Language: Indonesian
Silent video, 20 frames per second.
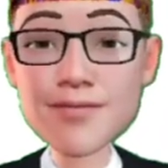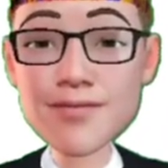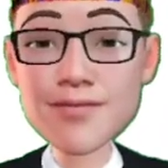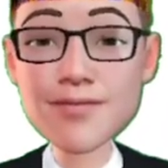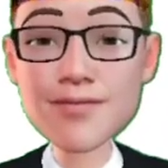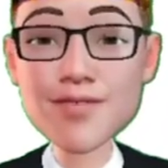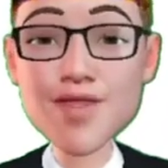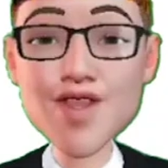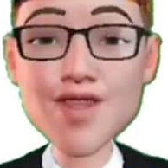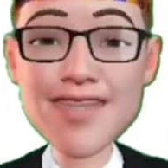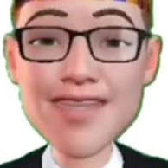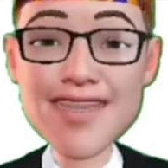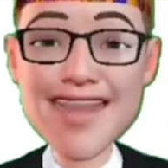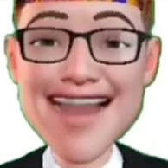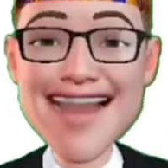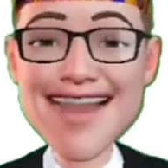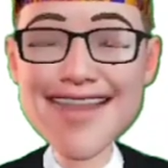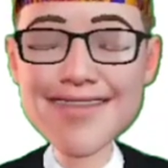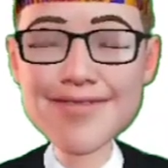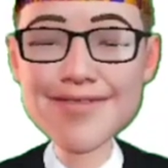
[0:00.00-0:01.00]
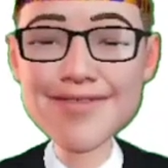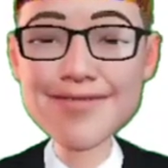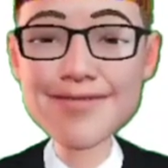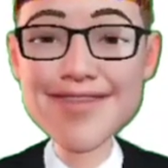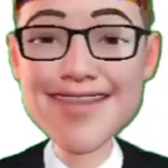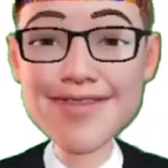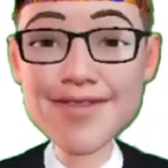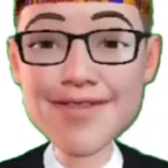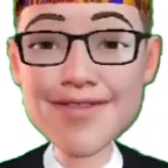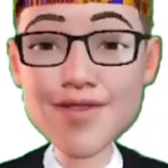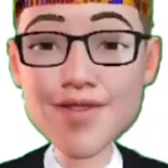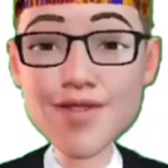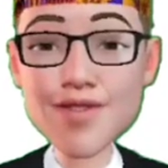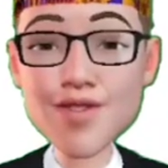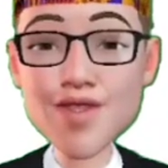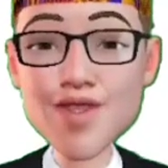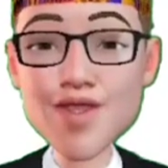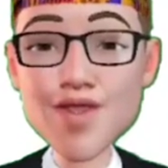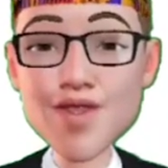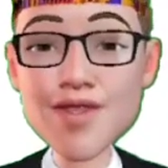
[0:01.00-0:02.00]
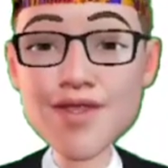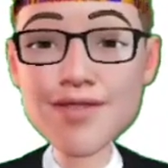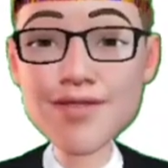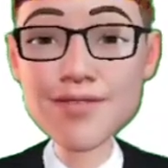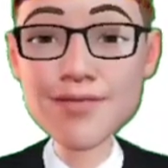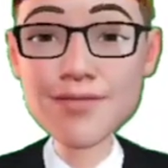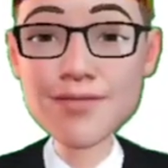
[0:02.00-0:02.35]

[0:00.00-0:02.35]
Kemudian, yang ketujuh,